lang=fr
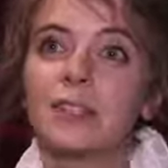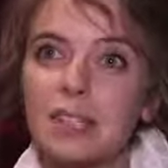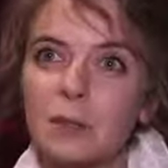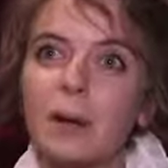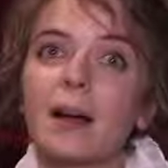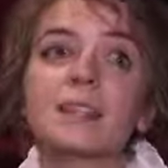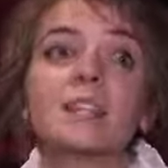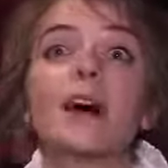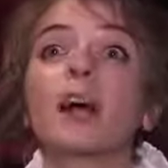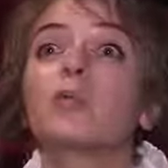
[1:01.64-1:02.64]
ce qui se passe,
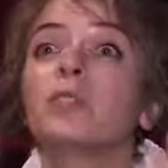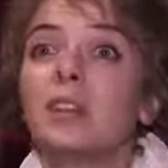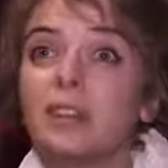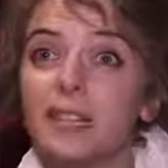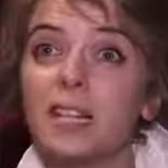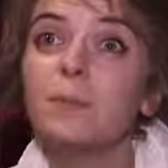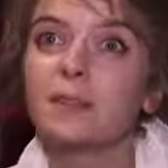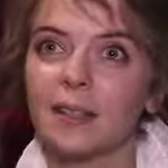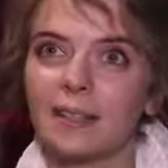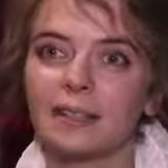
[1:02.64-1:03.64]
qui va raconter les
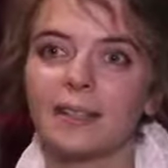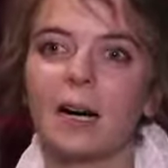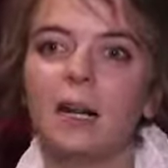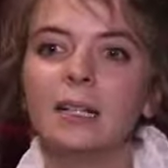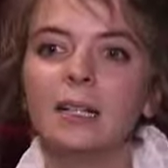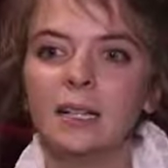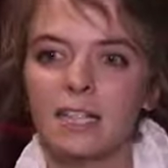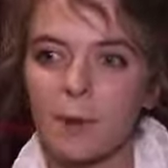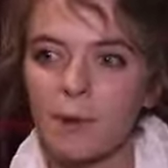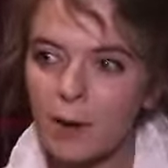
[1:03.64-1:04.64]
ellipses, etc.
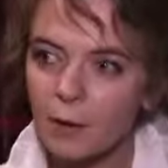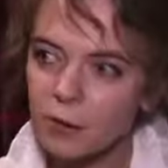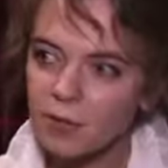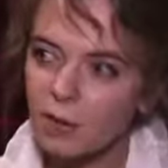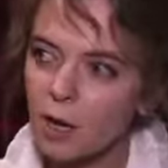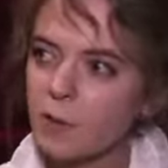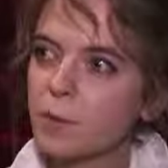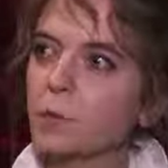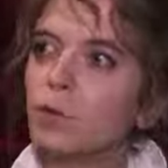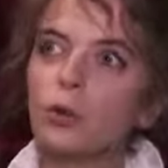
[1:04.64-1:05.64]
Ce qui permet parfois aussi d'avoir un
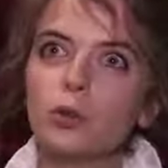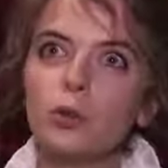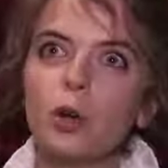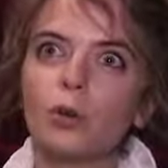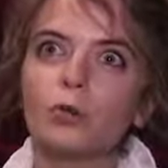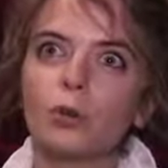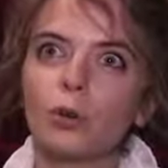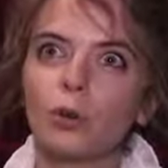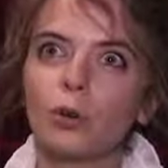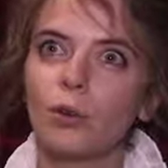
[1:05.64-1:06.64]
petit peu de recul
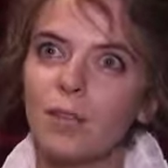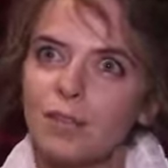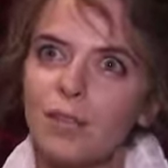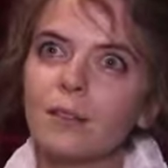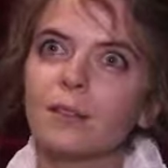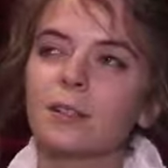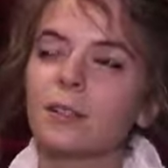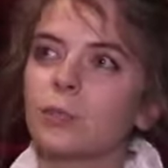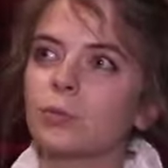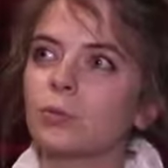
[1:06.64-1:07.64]
sur euh, les scènes
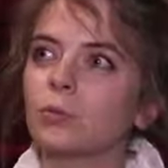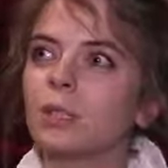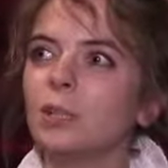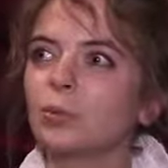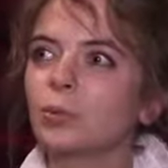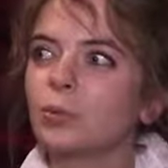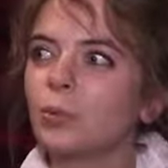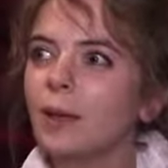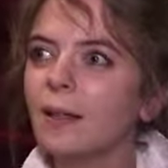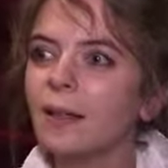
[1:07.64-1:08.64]
qui sont,
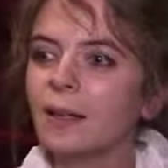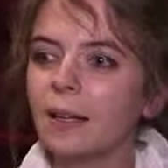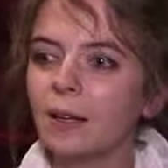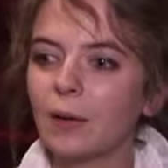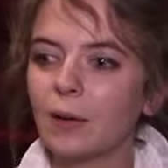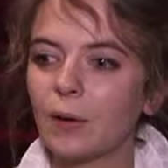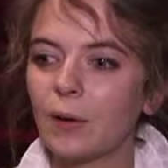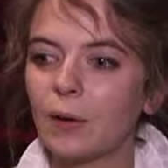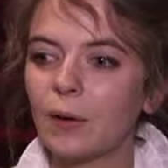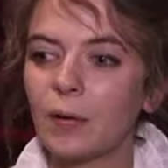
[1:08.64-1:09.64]
jouées.
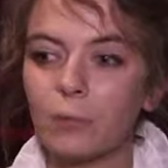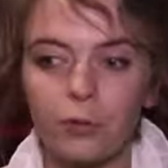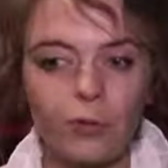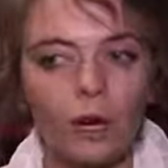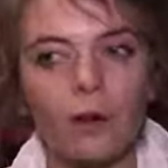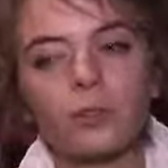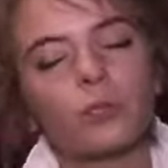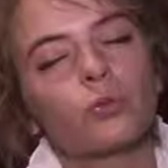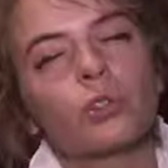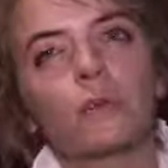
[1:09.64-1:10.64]
Euh, et puis voilà, moi
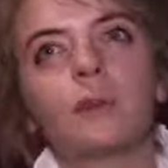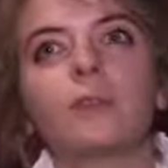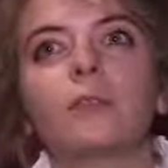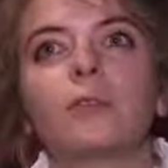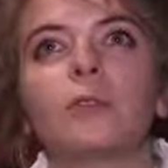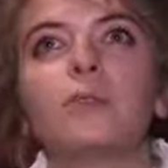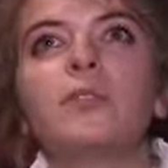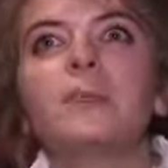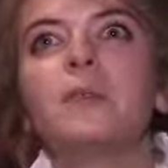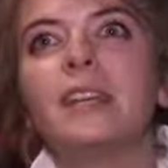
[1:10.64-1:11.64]
j'ai toujours aimé de
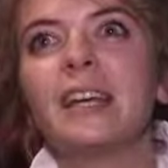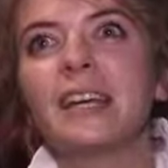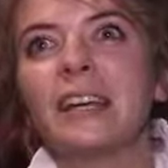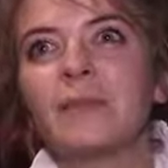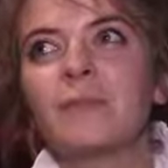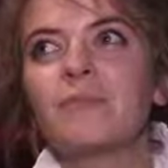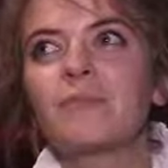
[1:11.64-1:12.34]
multiplier les,